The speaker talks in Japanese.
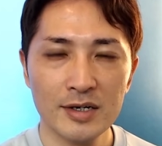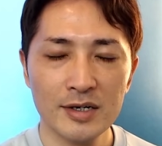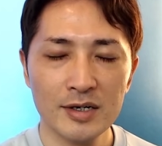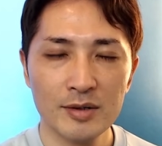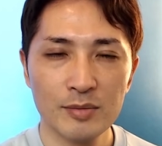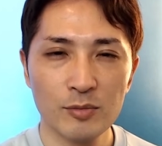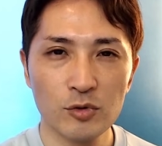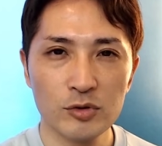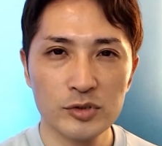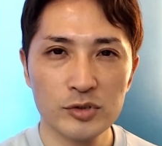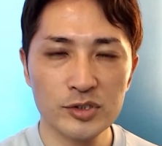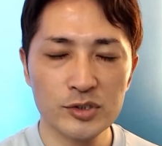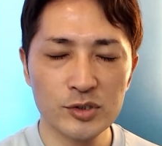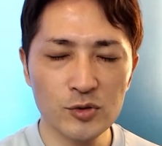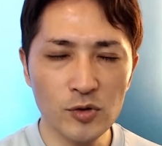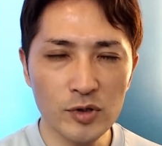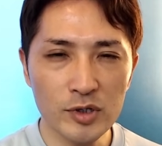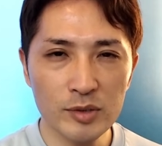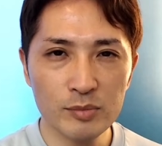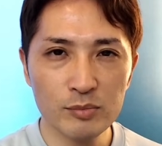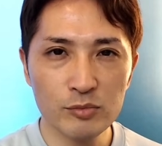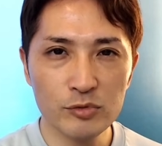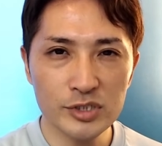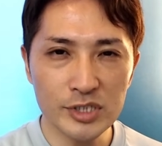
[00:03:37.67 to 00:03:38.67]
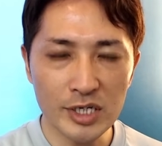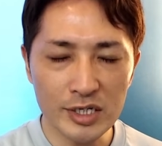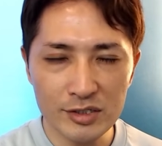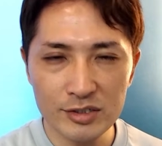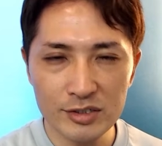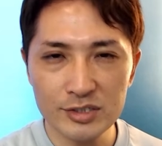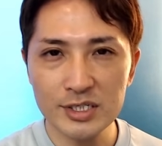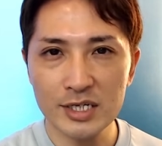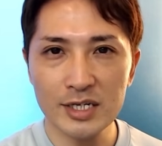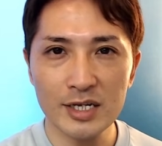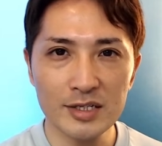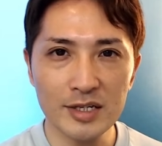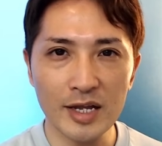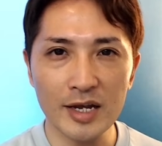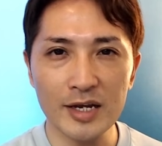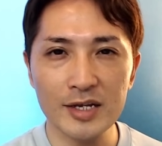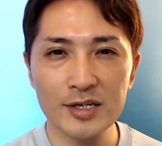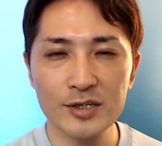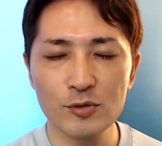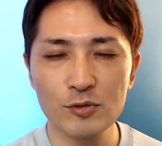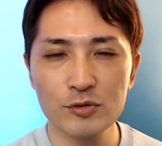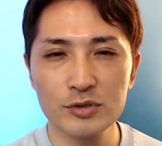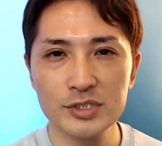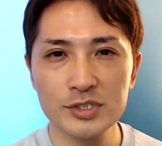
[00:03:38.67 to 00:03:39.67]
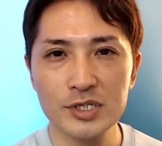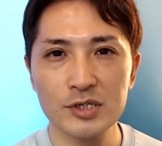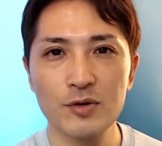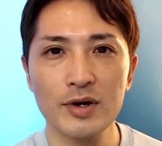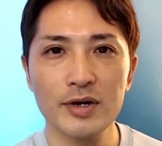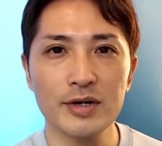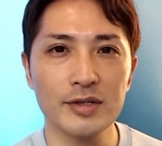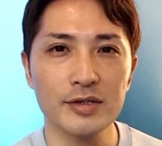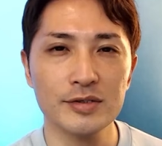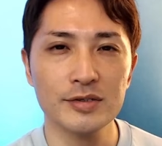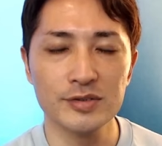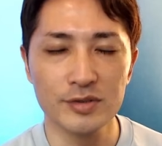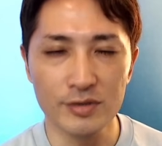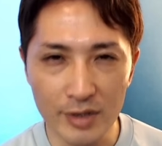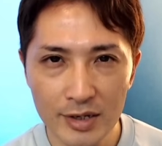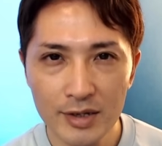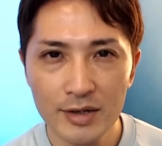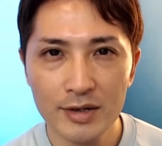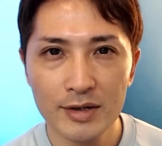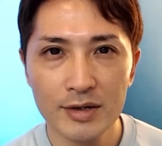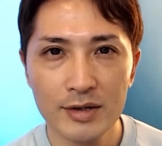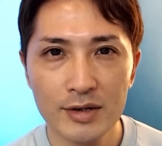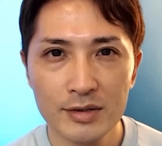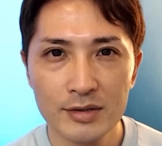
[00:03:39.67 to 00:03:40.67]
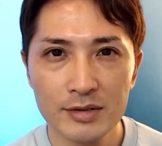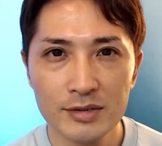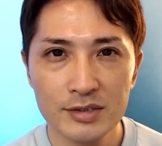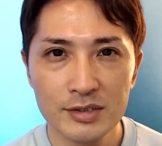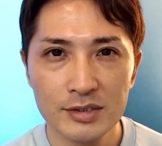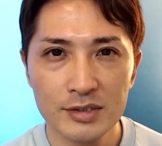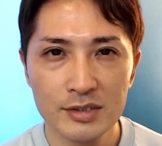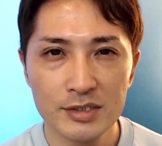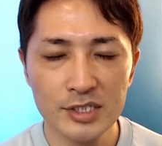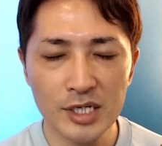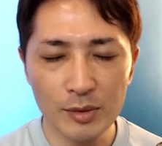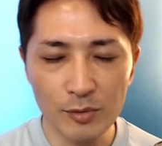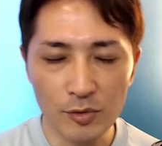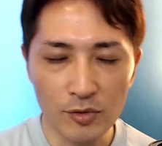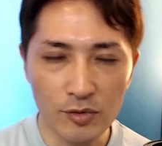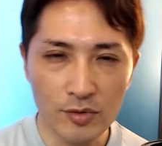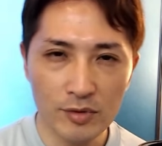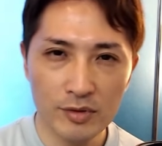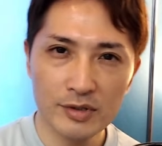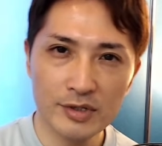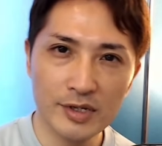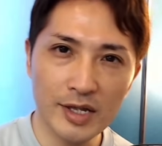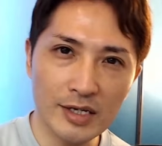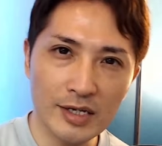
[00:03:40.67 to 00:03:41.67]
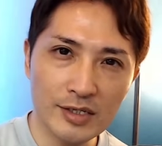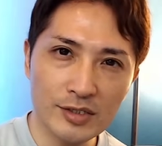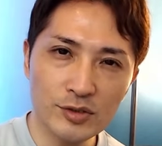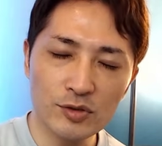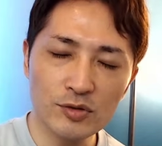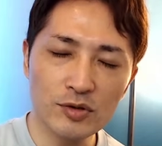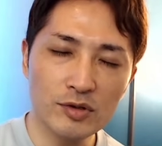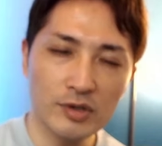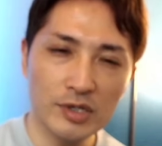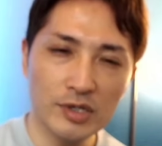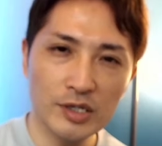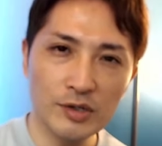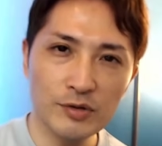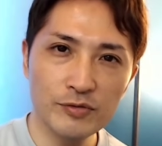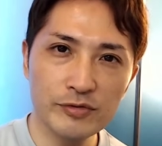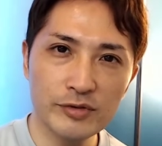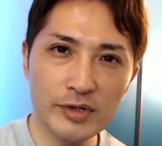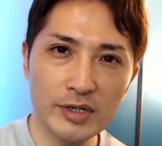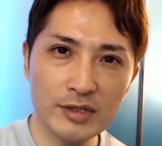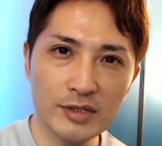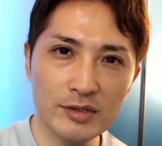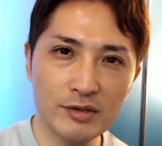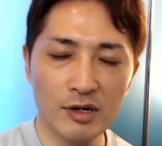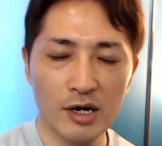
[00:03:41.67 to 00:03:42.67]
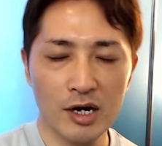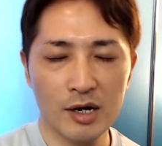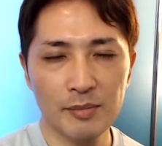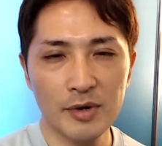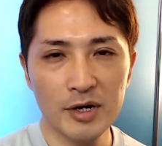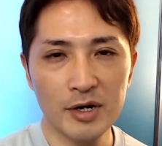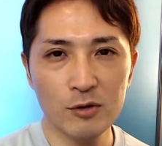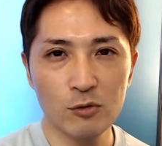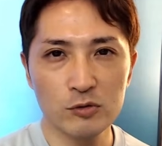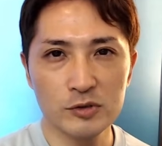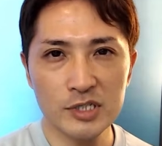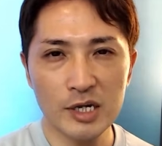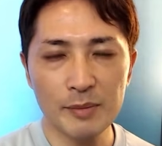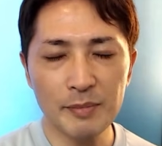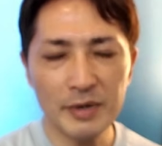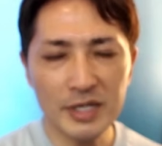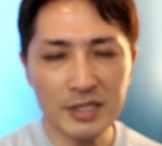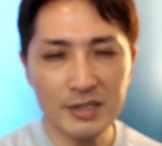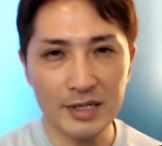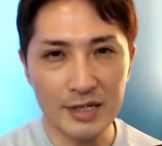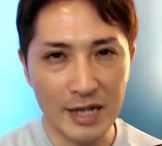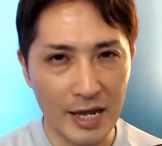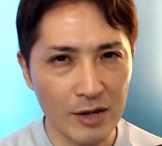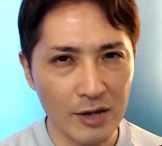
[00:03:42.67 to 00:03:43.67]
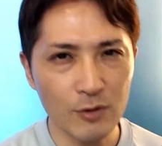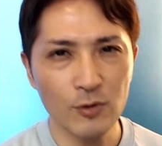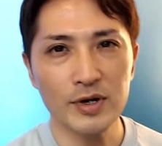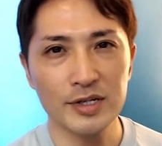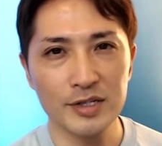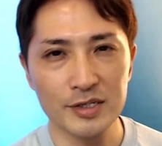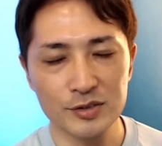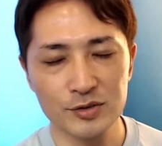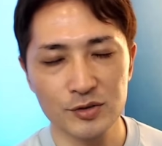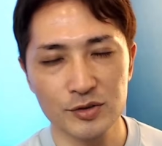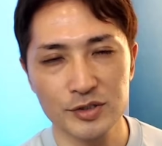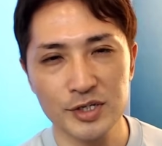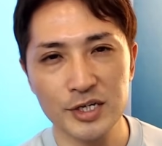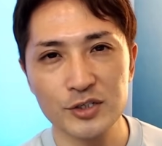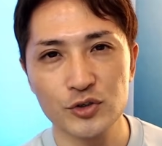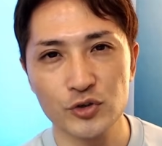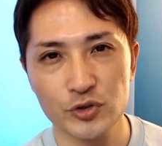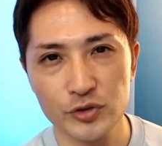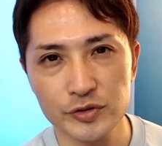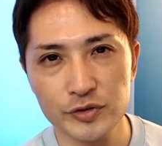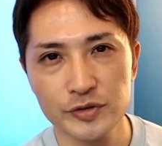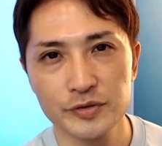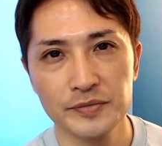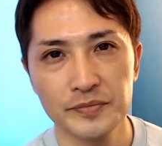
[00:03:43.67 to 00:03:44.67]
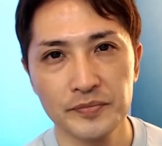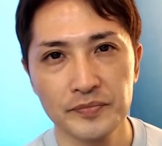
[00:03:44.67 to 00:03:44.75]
もうすごいむちゃくちゃな対応してるわけですよねしかも現状インフレっていうのはあまり収まってないわけですよ結局、